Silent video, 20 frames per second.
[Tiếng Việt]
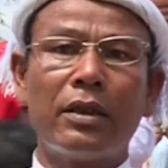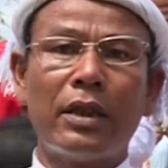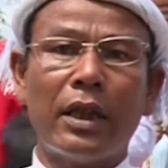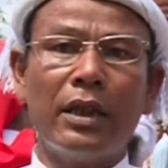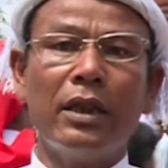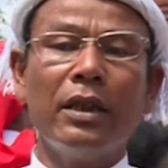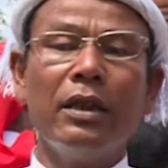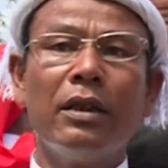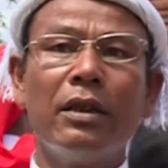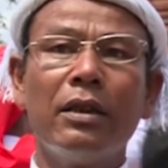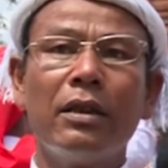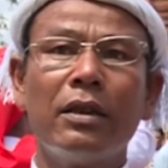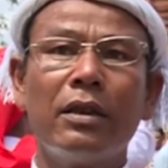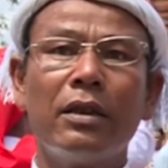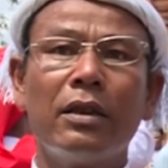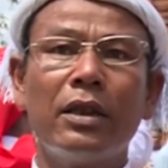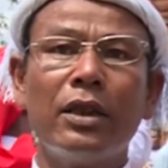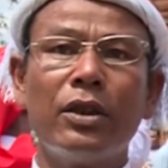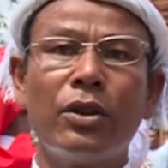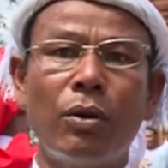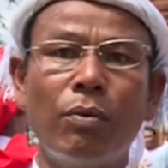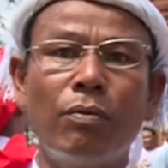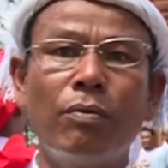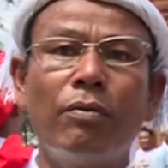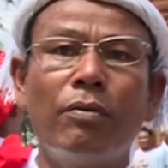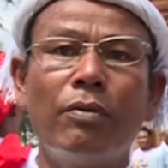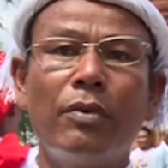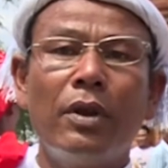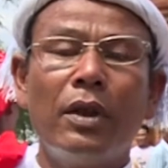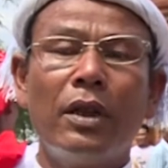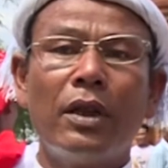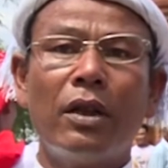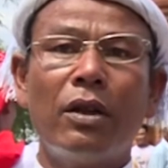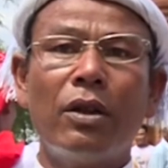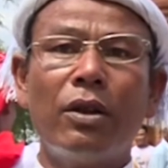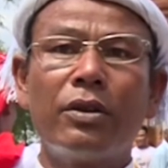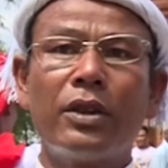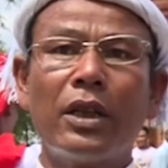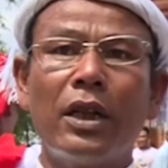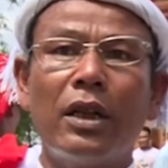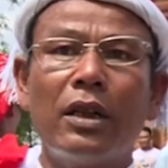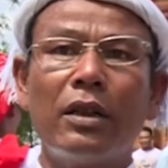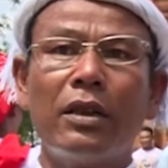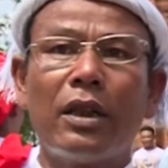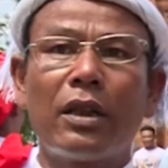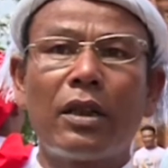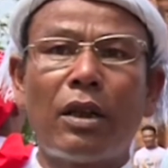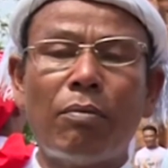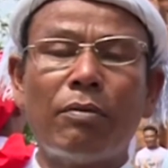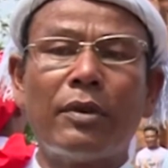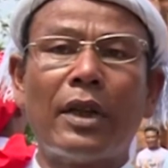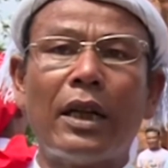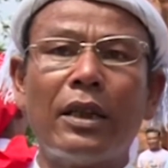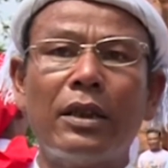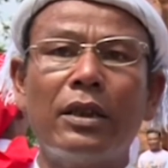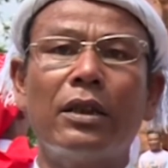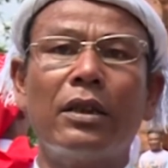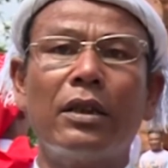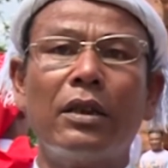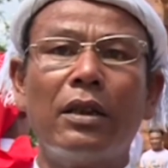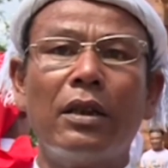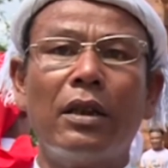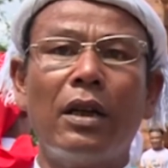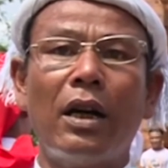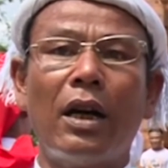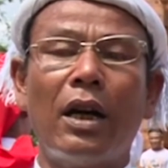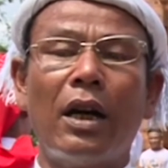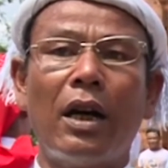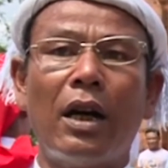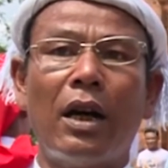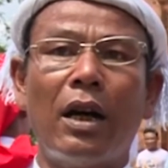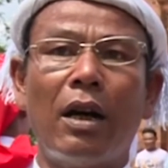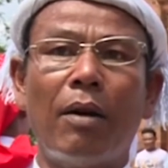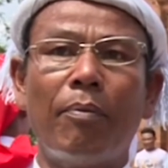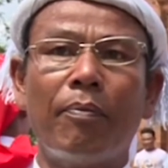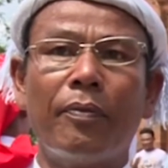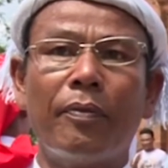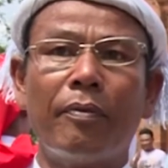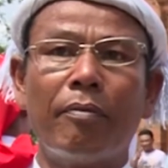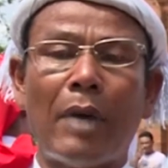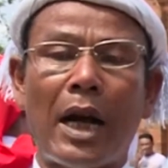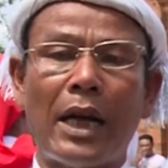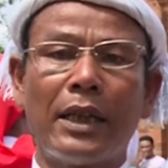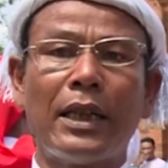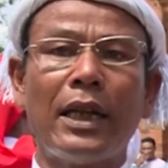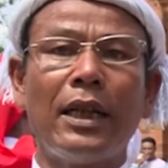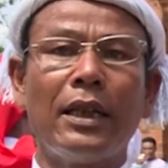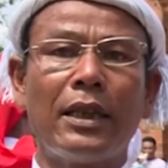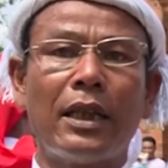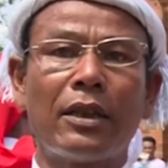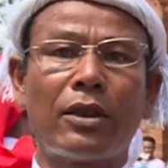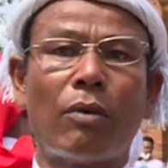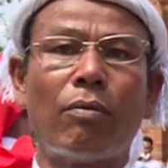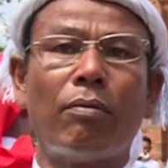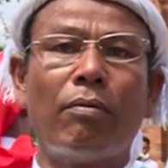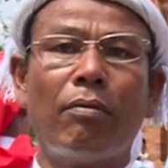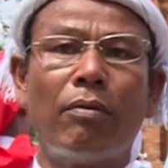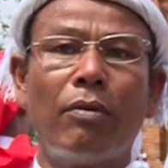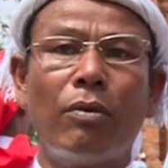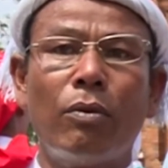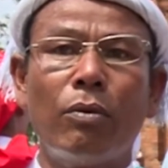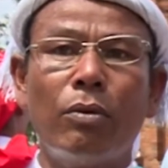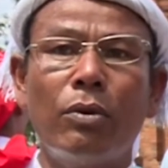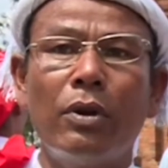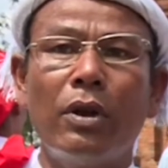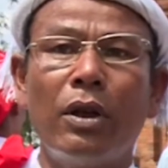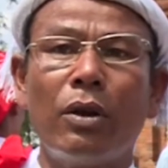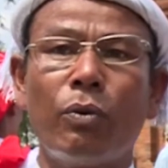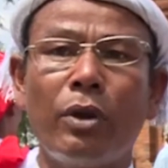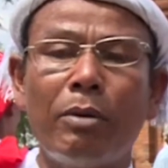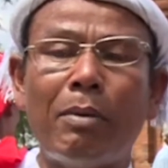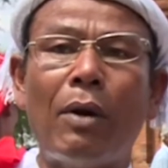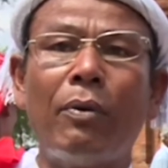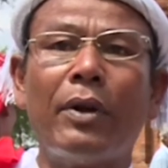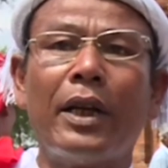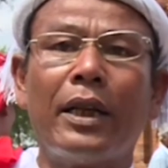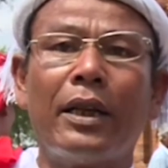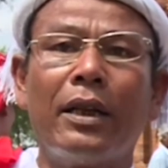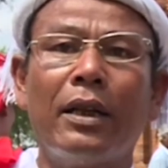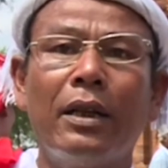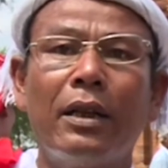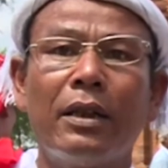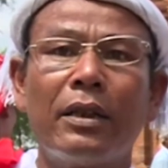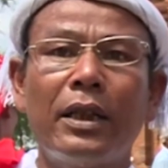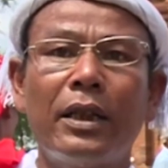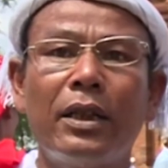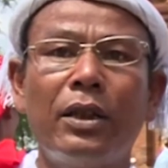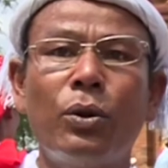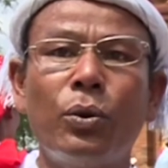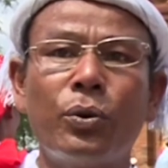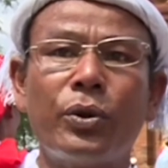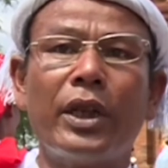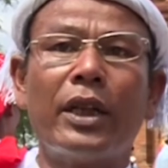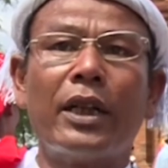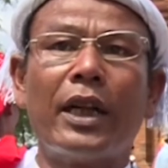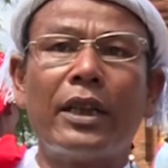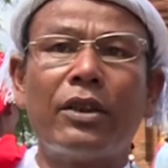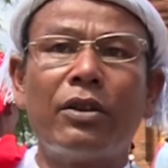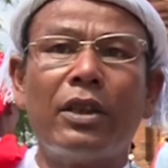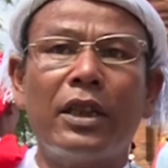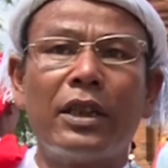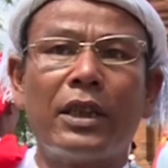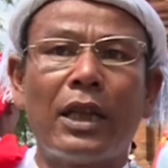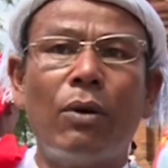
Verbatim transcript: tỉnh Ninh Thuận hỗ trợ được công nhận được À, bản sắc dân tộc của quý báu này để lưu truyền lại cho đời